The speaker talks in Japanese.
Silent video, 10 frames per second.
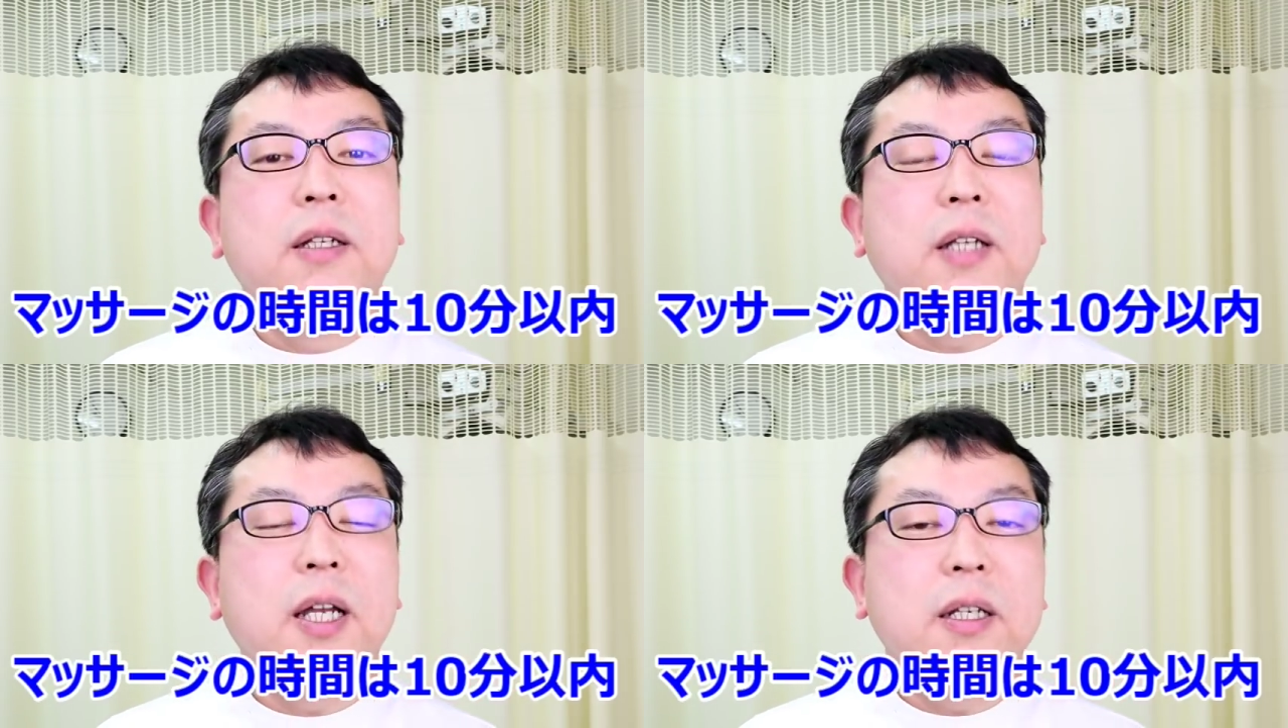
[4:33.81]

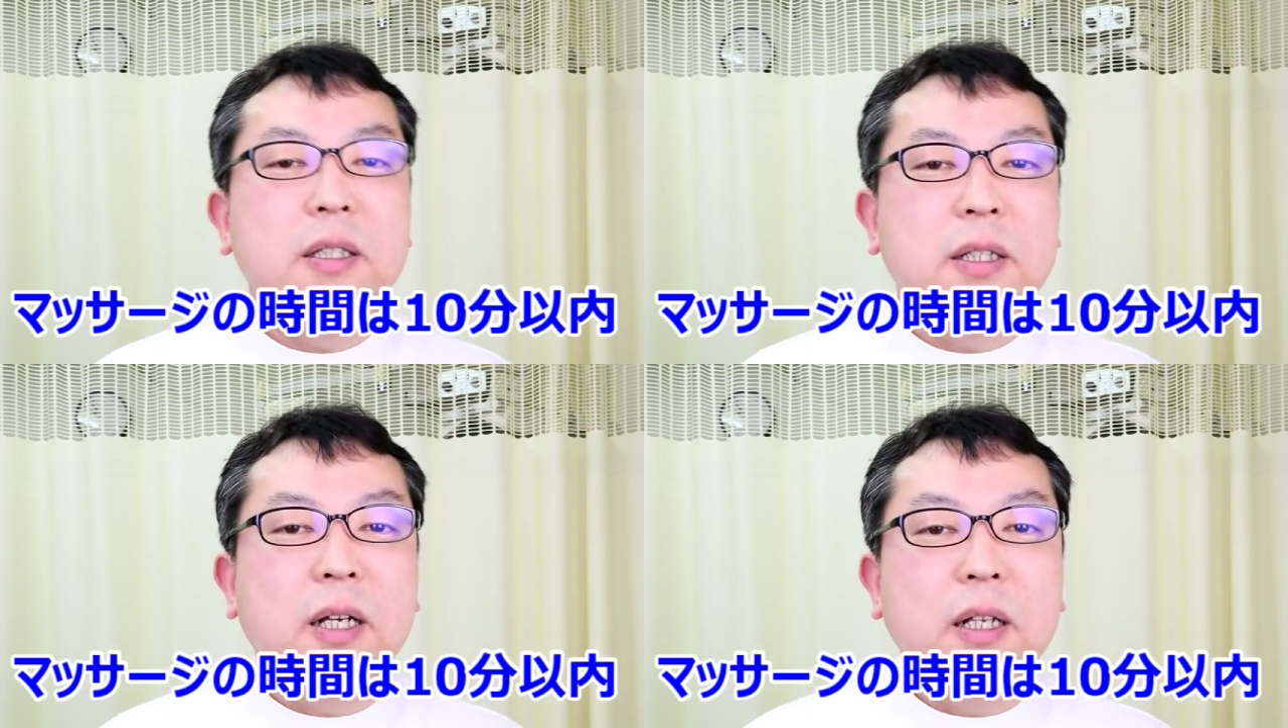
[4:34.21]
何
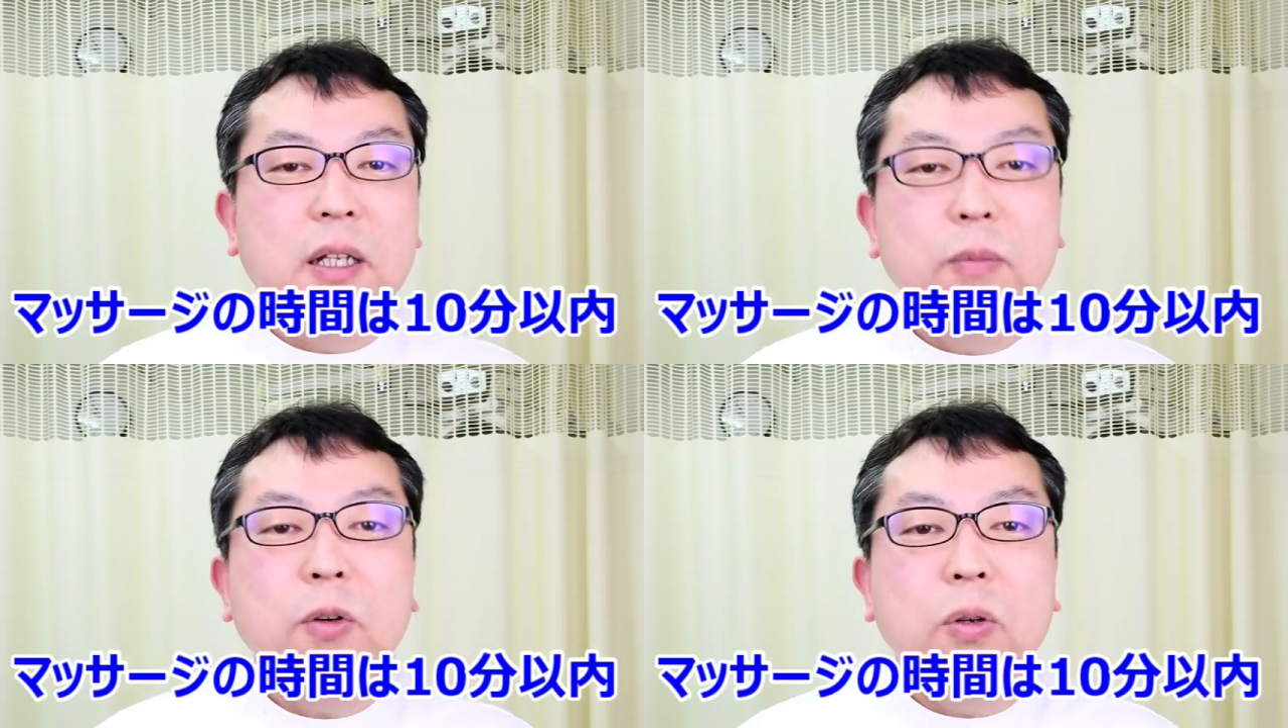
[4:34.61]
日かけ
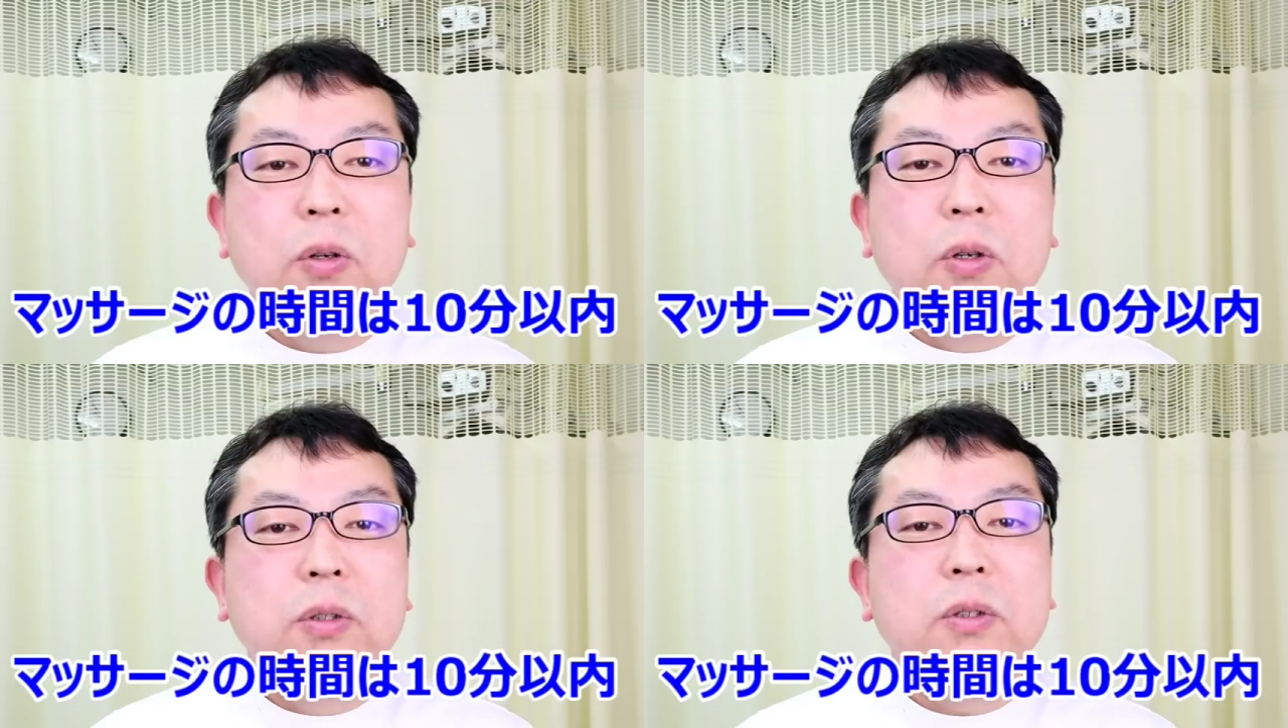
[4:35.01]
ても
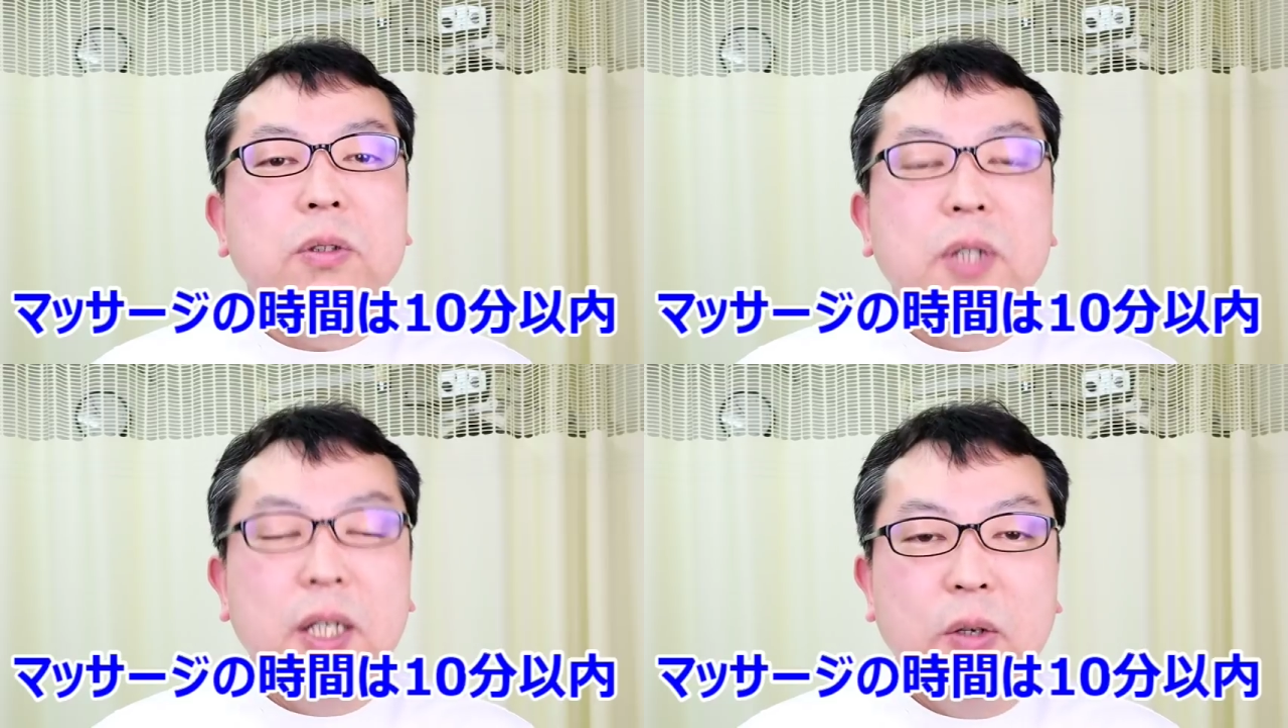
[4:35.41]

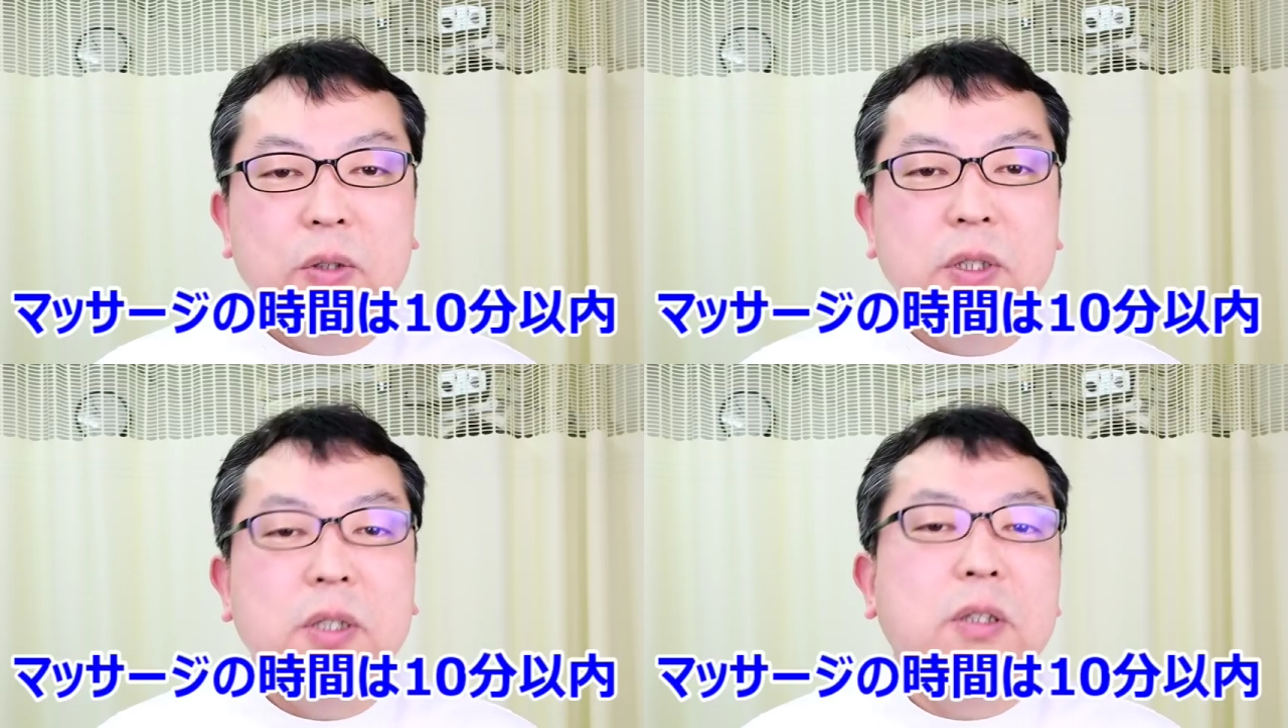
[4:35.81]
続けて
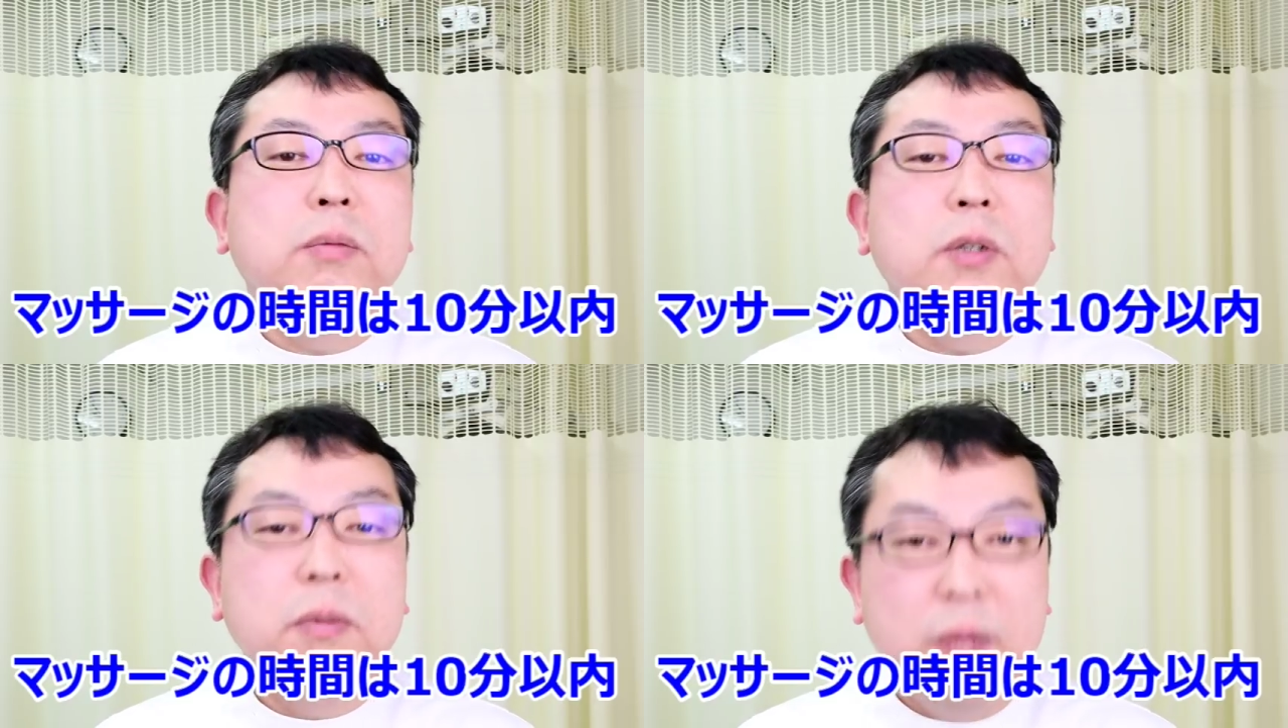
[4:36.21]
ほしいと
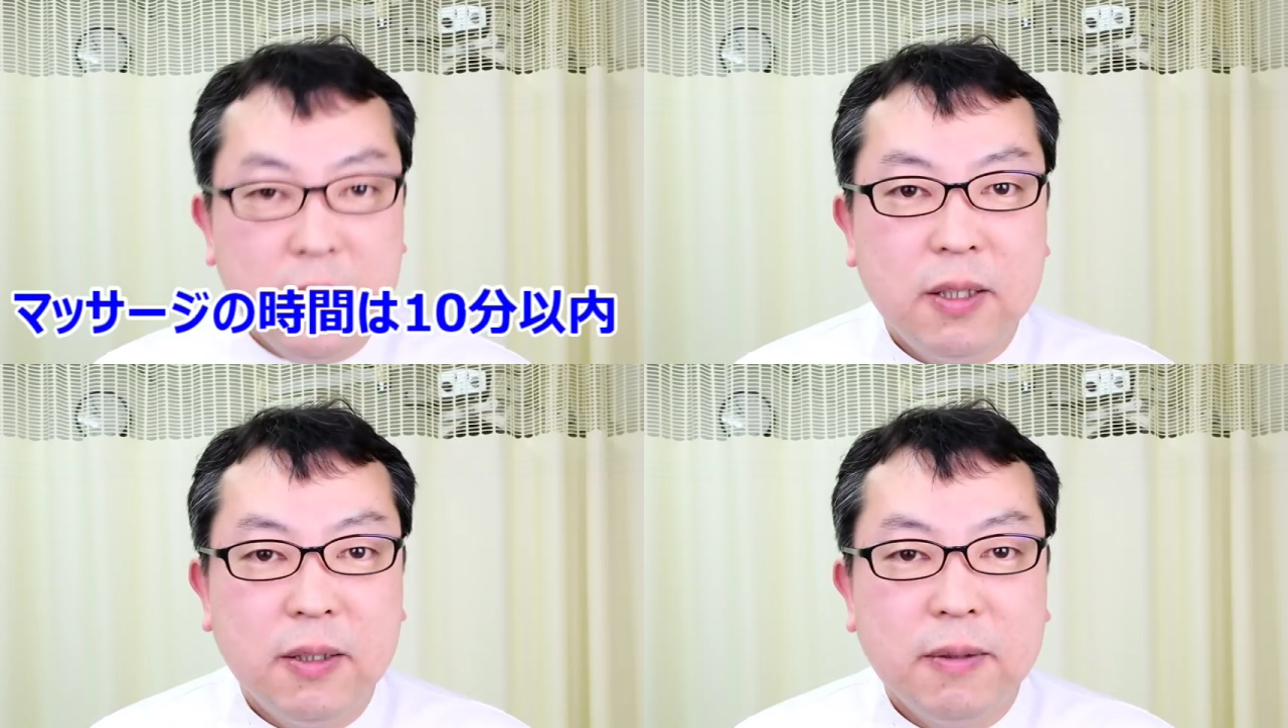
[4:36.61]
思いま
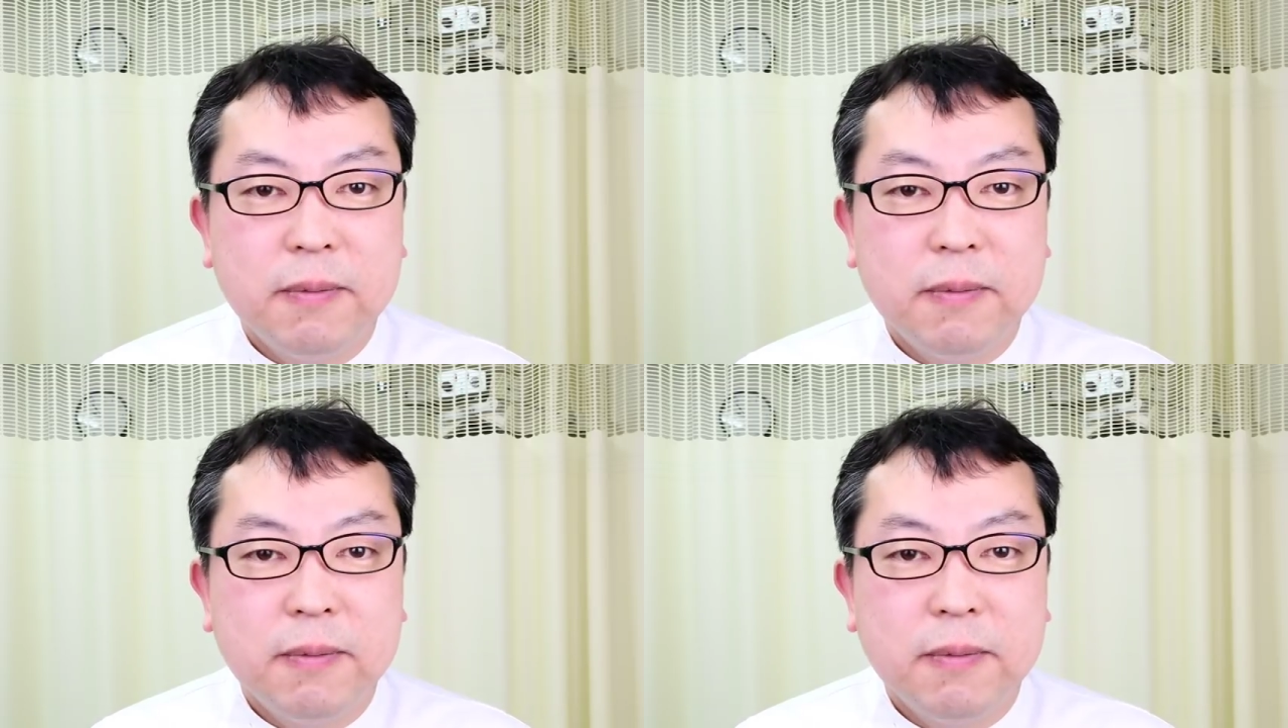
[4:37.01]
す。